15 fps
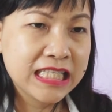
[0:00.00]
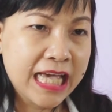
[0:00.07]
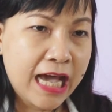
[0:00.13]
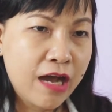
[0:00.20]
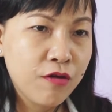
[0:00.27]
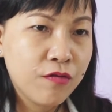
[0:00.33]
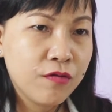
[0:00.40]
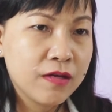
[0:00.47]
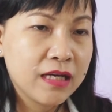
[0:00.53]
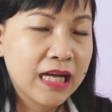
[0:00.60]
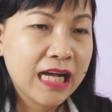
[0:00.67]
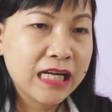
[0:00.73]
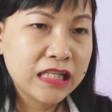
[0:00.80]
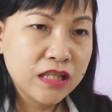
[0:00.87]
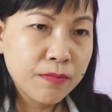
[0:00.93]
cháo
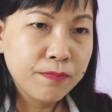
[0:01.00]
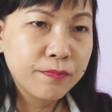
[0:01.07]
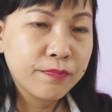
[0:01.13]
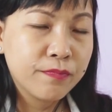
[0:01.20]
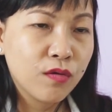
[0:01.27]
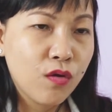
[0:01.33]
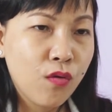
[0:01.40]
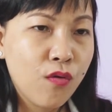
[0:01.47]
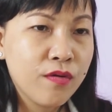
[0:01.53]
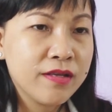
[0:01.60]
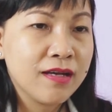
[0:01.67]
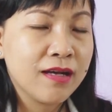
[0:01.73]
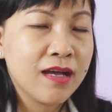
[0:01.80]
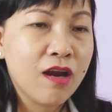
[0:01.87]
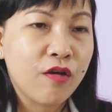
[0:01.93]
ăn súp uống
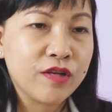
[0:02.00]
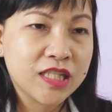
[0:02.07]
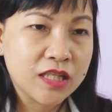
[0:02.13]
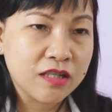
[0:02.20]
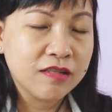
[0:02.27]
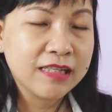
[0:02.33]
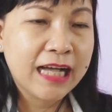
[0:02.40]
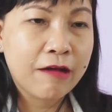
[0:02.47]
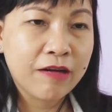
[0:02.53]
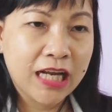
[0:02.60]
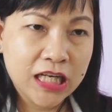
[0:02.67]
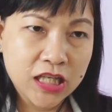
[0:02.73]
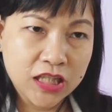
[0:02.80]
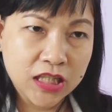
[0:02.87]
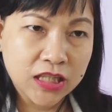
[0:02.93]
những cái loại sữa cao
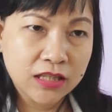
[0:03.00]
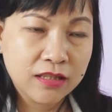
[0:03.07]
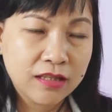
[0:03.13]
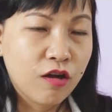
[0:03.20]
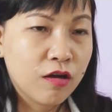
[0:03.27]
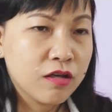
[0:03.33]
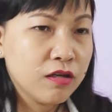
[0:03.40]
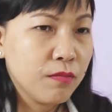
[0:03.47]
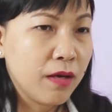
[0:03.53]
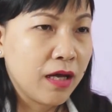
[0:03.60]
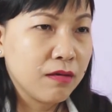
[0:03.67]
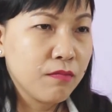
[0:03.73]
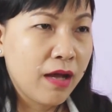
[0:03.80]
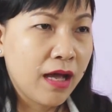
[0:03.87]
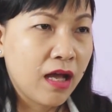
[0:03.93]
năng lượng còn người
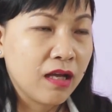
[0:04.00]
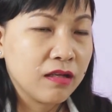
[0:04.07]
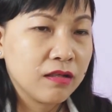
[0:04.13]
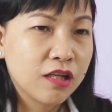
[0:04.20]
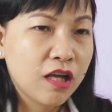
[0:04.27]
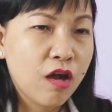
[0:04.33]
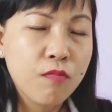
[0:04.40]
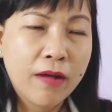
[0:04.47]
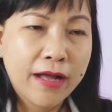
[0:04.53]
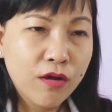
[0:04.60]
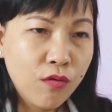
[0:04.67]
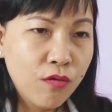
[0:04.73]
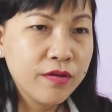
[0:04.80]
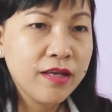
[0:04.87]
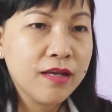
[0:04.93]
bệnh mà không ăn
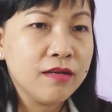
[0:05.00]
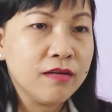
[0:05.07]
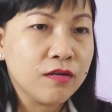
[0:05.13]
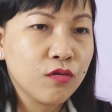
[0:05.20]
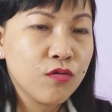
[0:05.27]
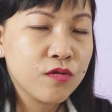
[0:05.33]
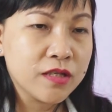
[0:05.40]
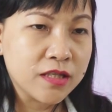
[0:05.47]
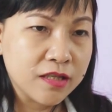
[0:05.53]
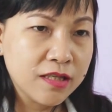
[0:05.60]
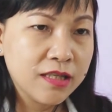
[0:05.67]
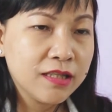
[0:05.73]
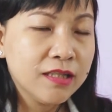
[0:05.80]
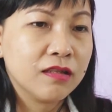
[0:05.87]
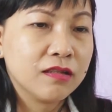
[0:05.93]
uống gì được luôn
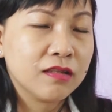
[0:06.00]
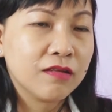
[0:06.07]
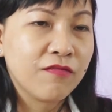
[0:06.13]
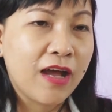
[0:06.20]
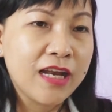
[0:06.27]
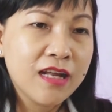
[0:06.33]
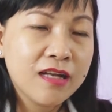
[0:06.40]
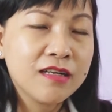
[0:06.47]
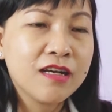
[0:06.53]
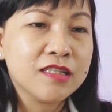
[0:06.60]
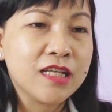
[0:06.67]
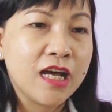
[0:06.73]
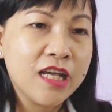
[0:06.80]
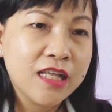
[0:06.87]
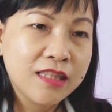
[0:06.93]
nữa phải đến cơ
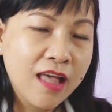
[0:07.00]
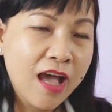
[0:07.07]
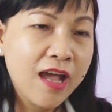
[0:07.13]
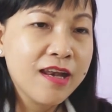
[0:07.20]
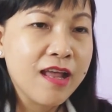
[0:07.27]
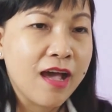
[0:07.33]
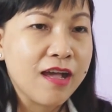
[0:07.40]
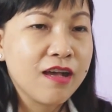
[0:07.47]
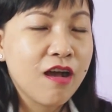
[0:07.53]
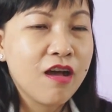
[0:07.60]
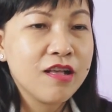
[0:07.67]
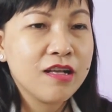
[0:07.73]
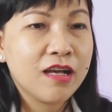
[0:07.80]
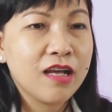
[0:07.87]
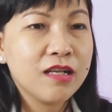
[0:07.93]
sở y tế để
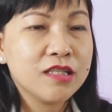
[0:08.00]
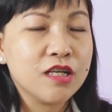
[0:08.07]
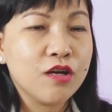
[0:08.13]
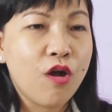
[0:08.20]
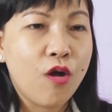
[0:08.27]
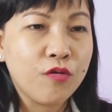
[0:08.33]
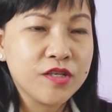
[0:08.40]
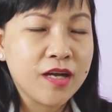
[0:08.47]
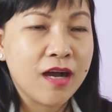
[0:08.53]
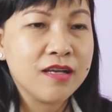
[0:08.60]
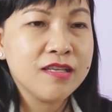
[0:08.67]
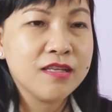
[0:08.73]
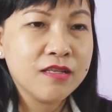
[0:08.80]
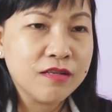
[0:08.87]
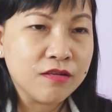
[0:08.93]
có cái sự hỗ trợ
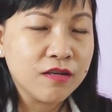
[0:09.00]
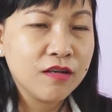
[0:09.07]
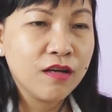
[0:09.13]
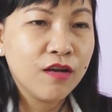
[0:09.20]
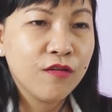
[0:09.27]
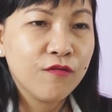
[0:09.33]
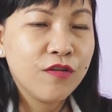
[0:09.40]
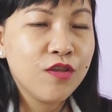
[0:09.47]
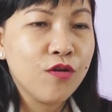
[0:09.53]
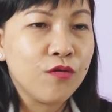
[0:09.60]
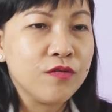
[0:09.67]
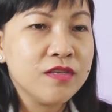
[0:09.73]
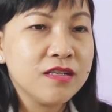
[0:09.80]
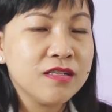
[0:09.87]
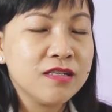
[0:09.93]
dinh dưỡng ví dụ
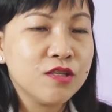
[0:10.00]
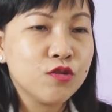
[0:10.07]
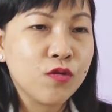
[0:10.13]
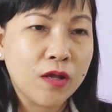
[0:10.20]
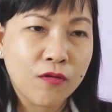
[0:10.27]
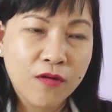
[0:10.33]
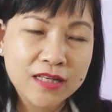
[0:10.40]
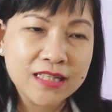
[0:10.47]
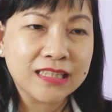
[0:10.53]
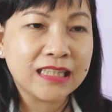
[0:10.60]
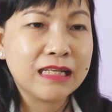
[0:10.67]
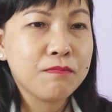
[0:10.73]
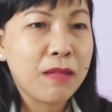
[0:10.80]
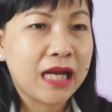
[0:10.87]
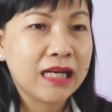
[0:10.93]
như truyền qua đường
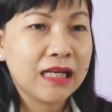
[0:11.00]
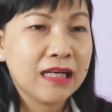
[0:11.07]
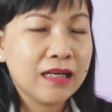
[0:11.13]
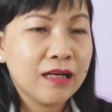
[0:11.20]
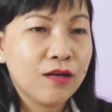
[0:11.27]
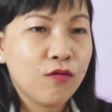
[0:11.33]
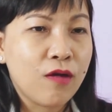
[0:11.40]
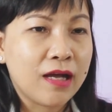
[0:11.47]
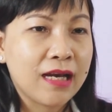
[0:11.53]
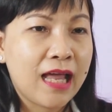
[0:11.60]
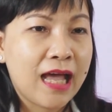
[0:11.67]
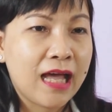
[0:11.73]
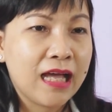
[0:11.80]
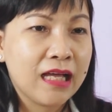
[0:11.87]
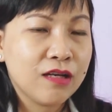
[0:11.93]
tĩnh mạch hoặc
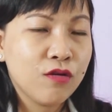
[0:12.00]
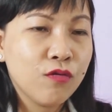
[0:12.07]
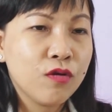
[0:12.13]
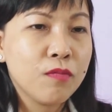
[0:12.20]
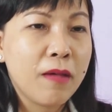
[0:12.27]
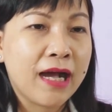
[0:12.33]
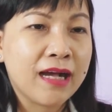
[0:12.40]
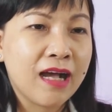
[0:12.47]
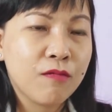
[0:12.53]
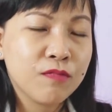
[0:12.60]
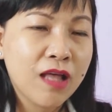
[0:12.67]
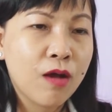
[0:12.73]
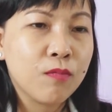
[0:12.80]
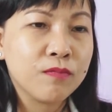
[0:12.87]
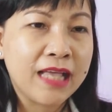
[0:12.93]
là nuôi bằng ống
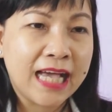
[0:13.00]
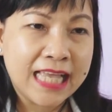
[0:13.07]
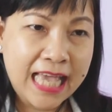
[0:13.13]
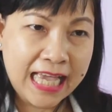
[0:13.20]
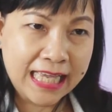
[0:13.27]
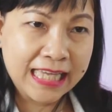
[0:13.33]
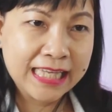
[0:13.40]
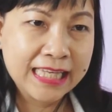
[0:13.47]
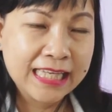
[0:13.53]
thông dạ dày